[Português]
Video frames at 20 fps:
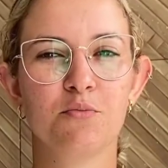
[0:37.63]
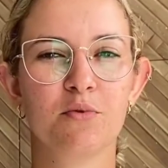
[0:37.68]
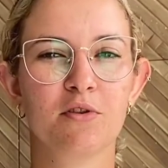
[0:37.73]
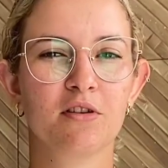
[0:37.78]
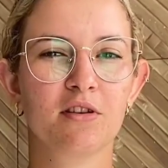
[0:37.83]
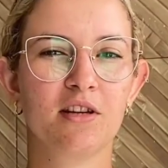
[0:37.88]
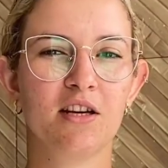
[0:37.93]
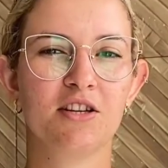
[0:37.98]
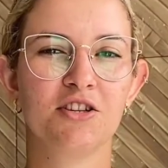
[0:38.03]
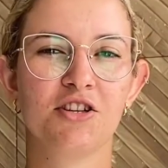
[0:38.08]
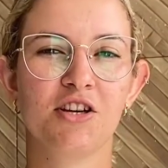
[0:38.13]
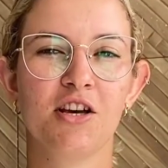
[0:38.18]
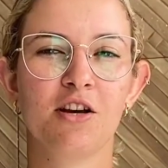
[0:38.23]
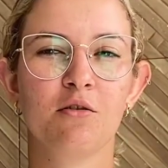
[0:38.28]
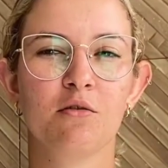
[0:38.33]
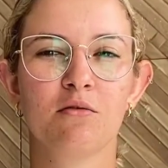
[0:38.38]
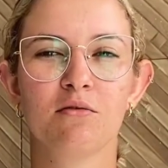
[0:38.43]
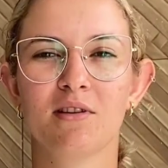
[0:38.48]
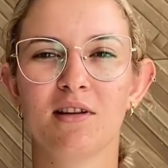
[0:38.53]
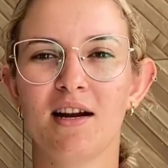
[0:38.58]
de proteger
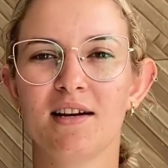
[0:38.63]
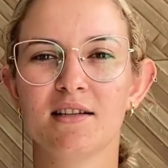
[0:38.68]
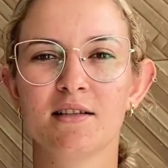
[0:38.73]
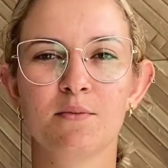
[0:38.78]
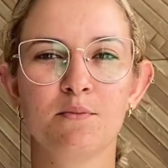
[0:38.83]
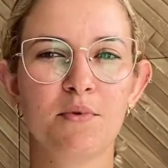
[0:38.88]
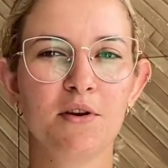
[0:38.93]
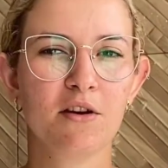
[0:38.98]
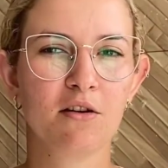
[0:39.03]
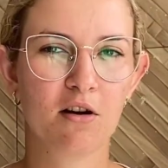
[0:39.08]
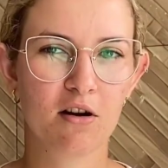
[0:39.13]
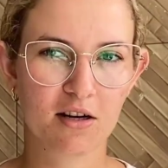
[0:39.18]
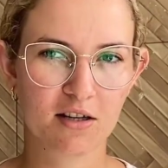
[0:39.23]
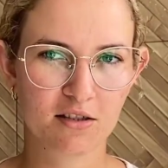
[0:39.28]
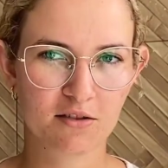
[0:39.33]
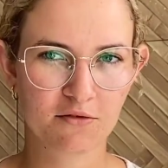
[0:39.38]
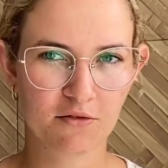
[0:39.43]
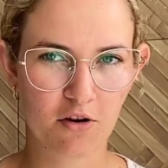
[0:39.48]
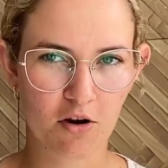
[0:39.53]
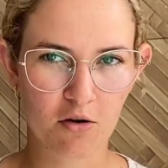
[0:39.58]
contra as
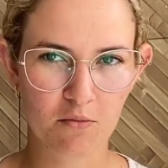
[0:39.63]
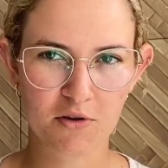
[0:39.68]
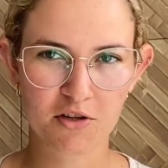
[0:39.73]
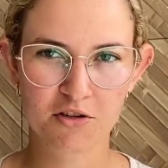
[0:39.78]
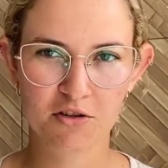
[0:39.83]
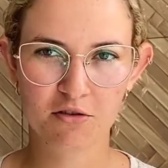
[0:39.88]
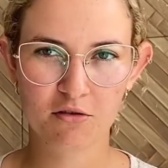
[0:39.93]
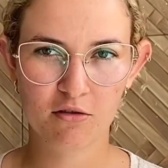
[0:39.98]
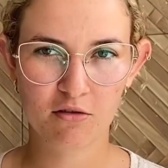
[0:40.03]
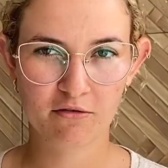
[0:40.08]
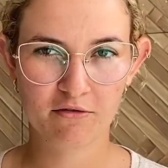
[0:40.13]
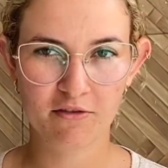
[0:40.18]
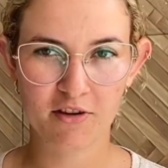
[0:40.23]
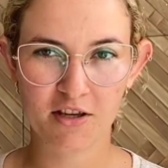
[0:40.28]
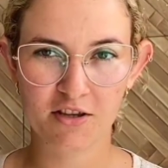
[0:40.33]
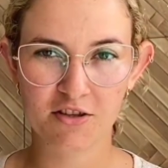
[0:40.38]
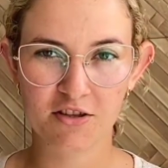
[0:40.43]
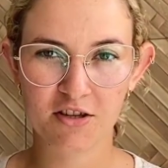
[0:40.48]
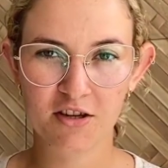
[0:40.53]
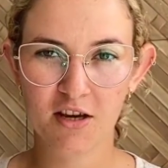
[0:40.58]
piores formas de
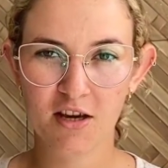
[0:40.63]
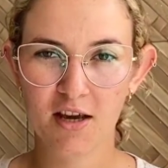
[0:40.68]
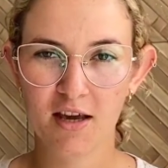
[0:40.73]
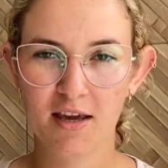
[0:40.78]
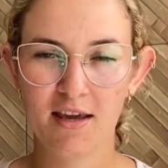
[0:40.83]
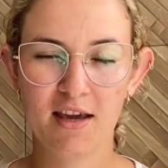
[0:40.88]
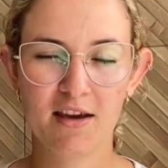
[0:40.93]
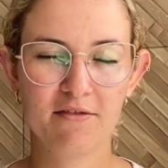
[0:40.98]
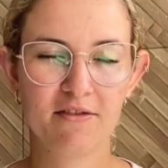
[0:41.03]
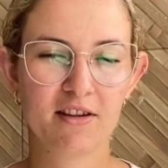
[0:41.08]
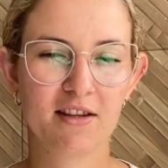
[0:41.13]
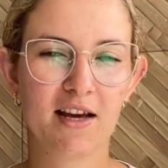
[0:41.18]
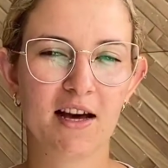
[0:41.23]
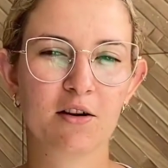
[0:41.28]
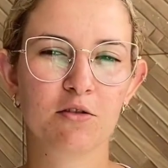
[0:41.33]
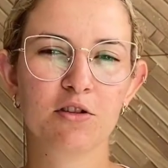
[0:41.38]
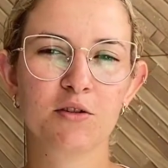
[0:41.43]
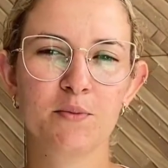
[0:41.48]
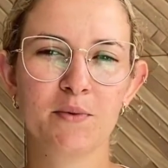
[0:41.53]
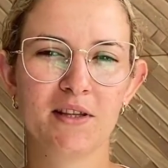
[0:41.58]
Covid e
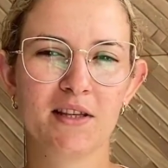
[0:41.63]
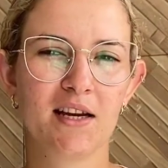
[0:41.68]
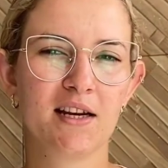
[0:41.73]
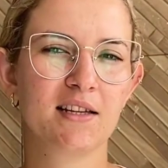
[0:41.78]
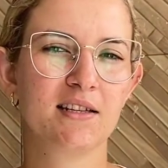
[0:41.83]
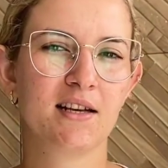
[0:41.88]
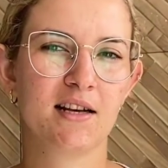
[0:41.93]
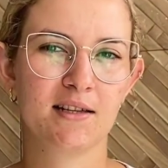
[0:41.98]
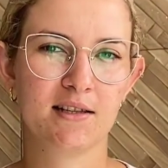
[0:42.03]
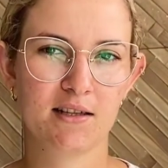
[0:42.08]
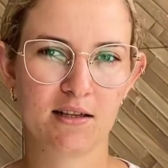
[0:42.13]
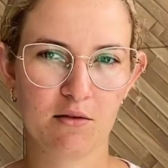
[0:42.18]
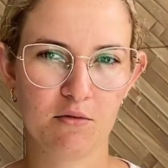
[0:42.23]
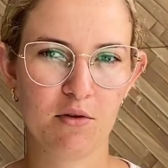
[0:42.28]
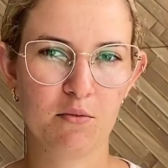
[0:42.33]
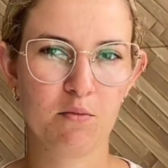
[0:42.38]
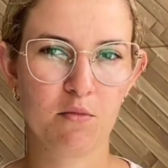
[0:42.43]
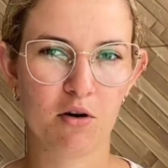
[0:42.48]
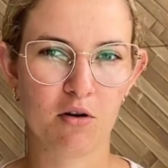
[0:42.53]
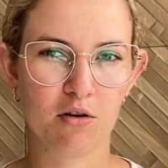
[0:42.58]
evitar hospitalização
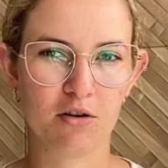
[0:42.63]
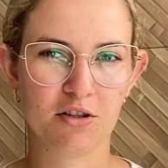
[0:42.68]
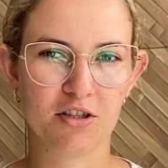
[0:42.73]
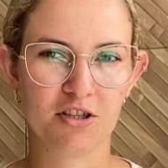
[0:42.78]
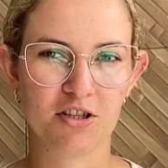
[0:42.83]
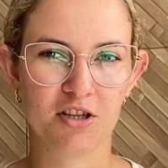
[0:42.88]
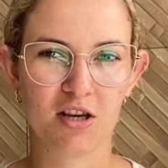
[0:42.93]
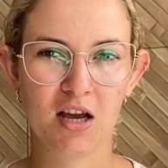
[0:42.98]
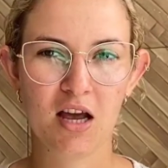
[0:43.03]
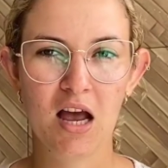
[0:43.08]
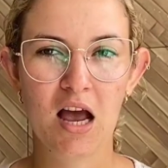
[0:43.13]
e morte.